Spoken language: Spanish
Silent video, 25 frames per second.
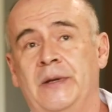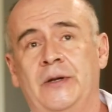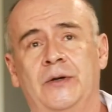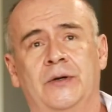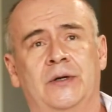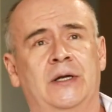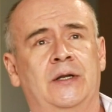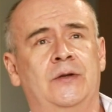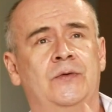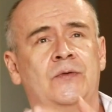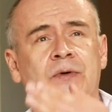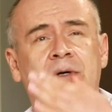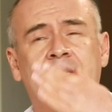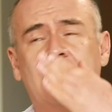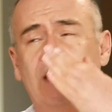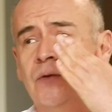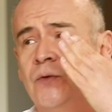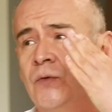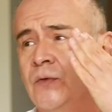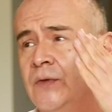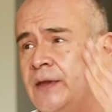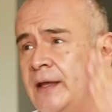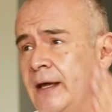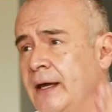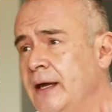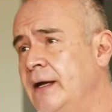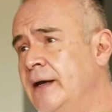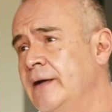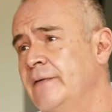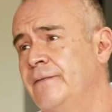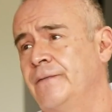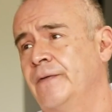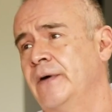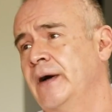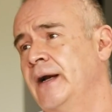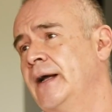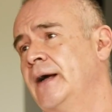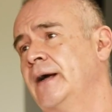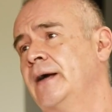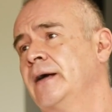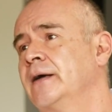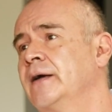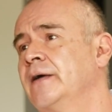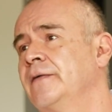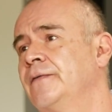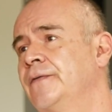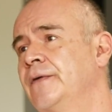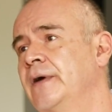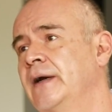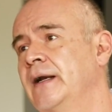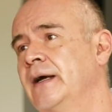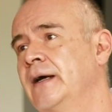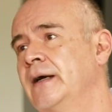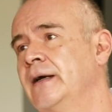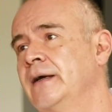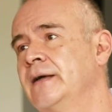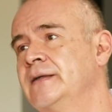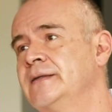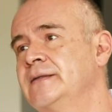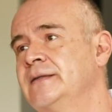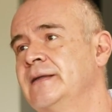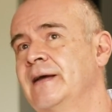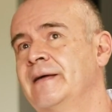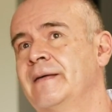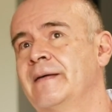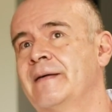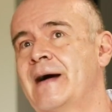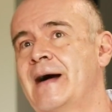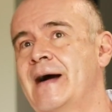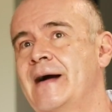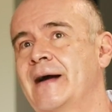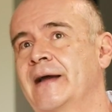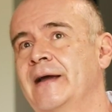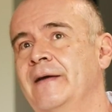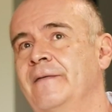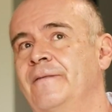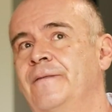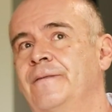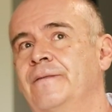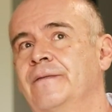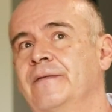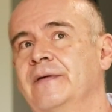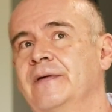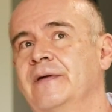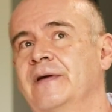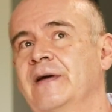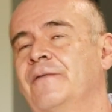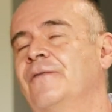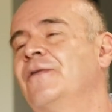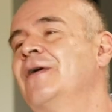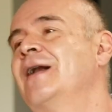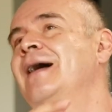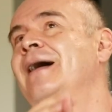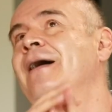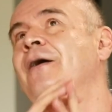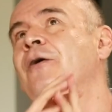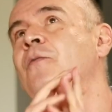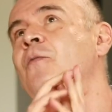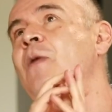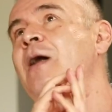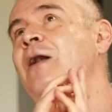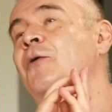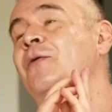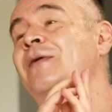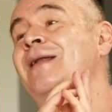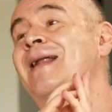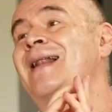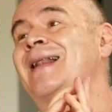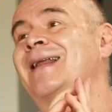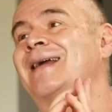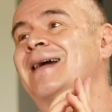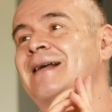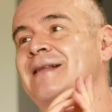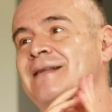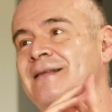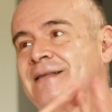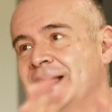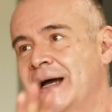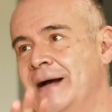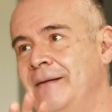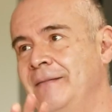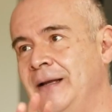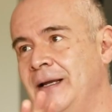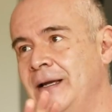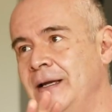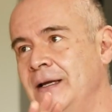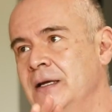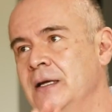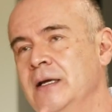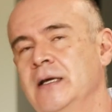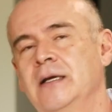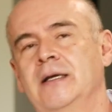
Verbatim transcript: pero que nunca dudé que fuera, que fuera este, que, que fuera como algo inalcanzable